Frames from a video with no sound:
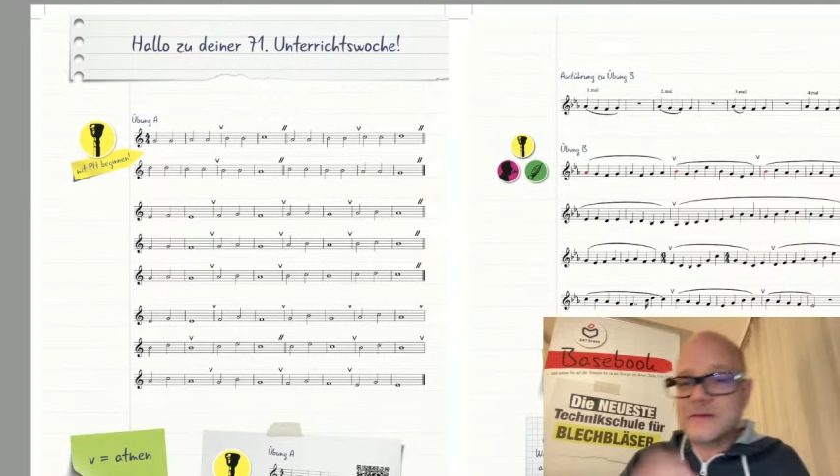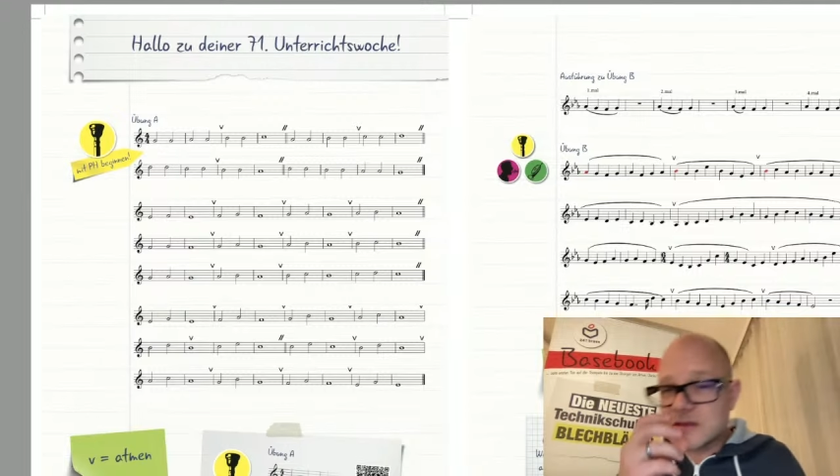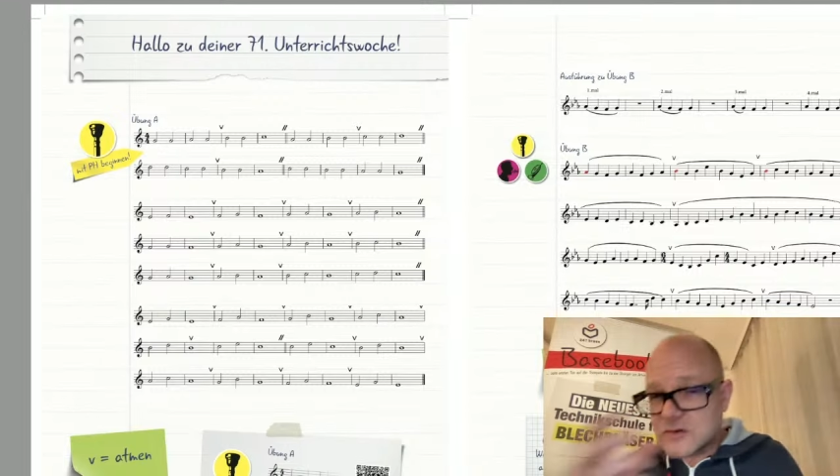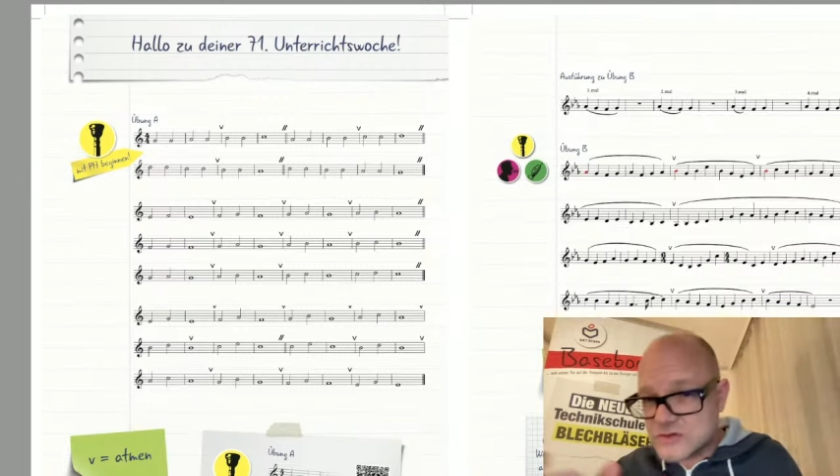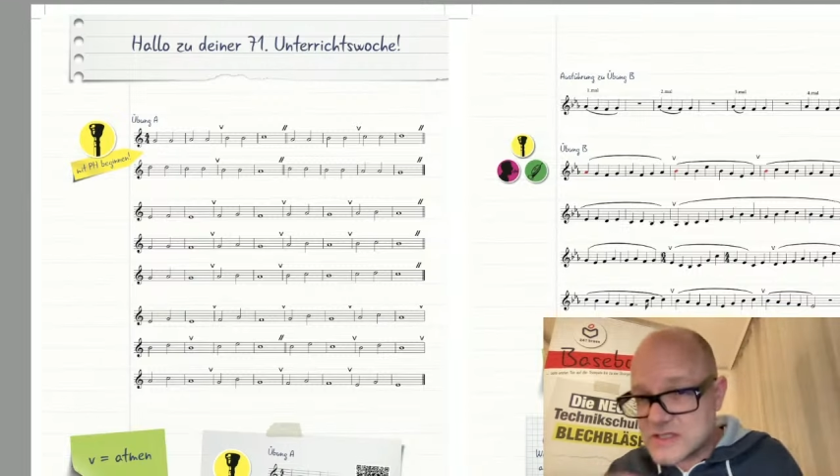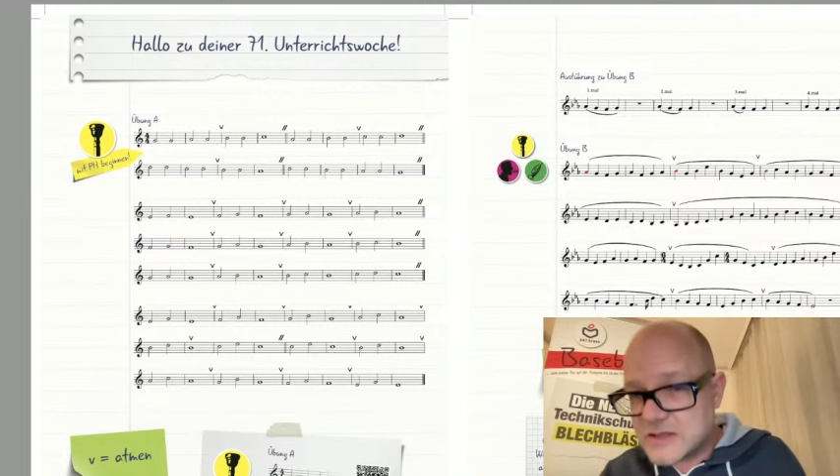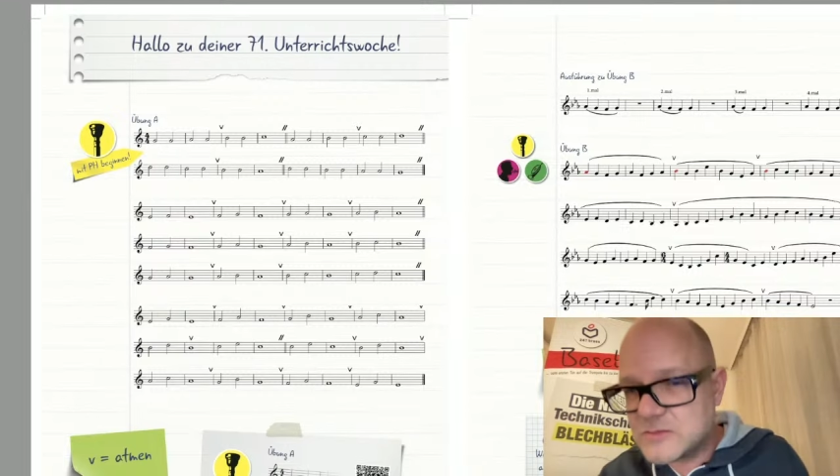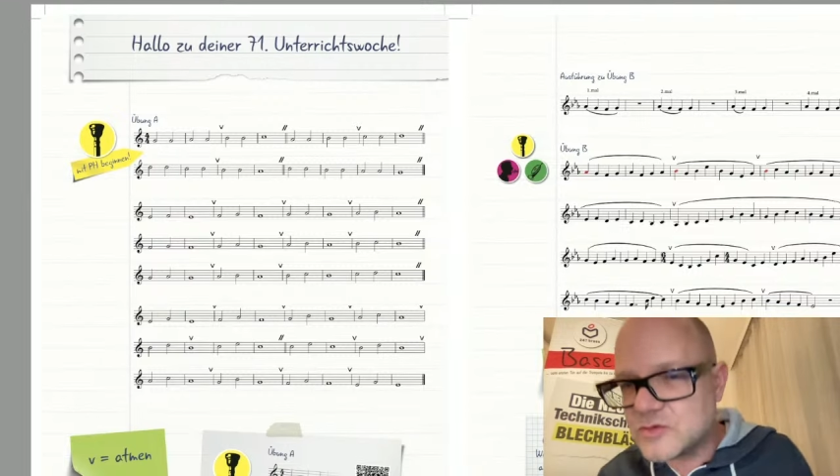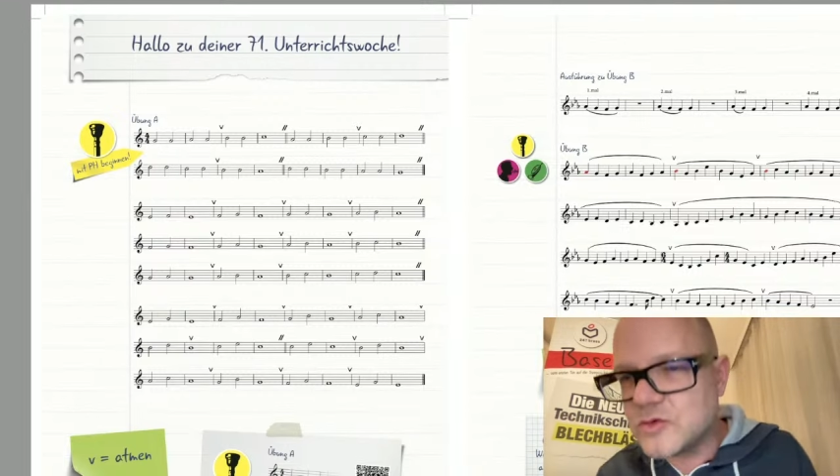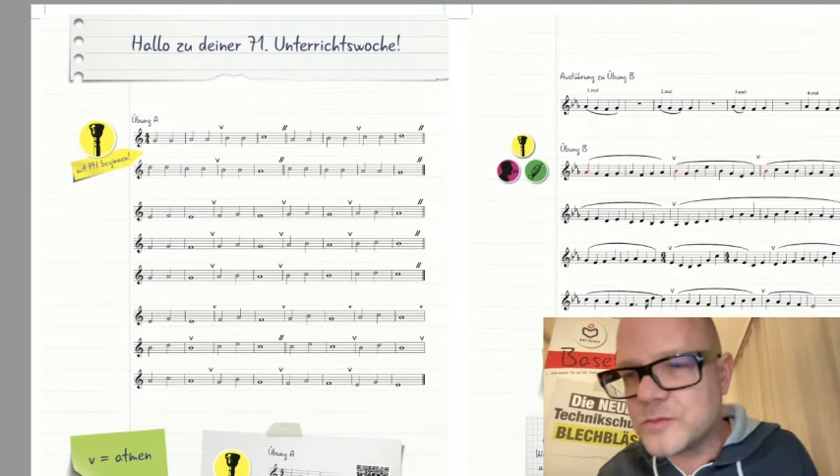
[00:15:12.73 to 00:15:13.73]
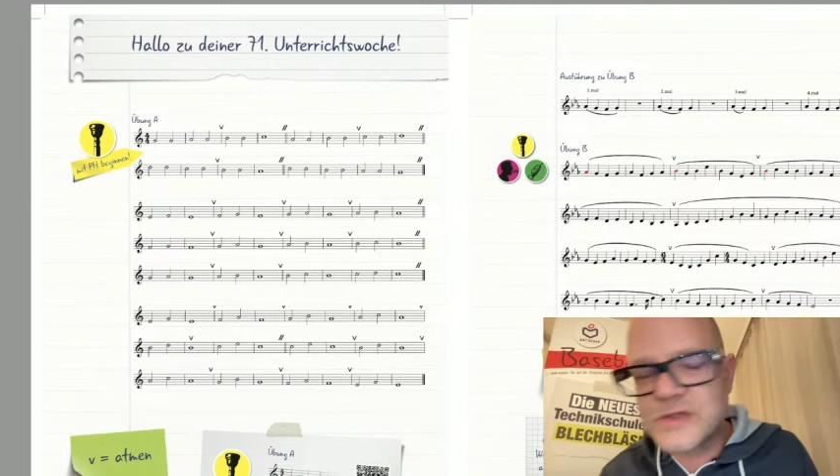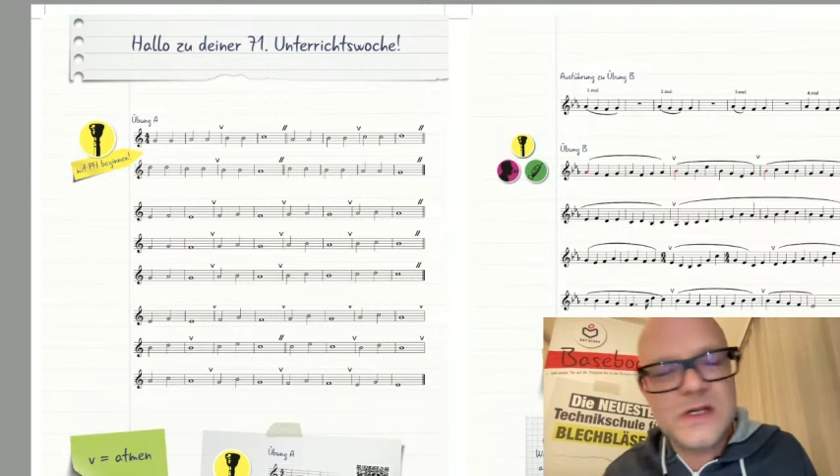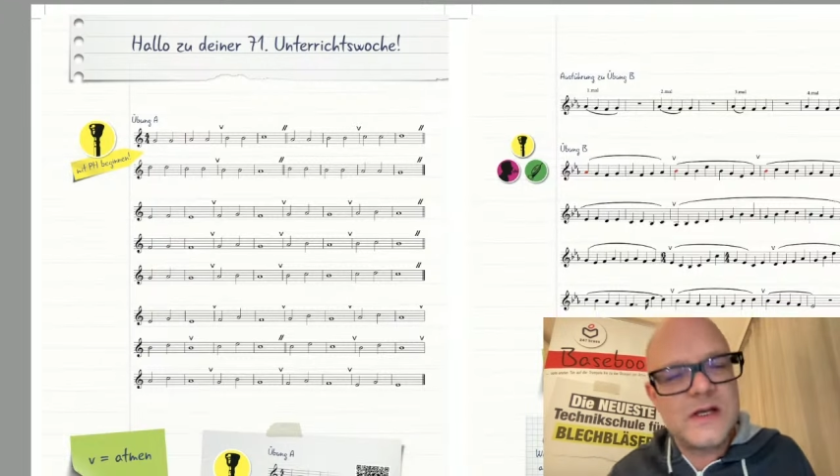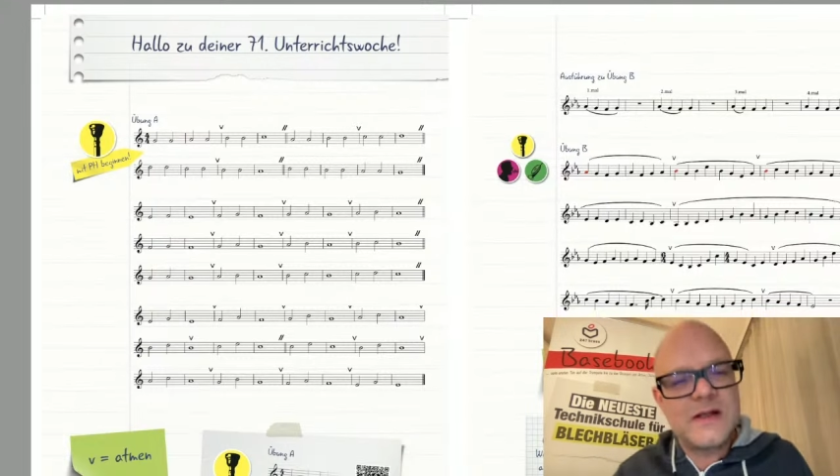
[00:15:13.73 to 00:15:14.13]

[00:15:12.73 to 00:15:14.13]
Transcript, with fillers: trotzdem du übst.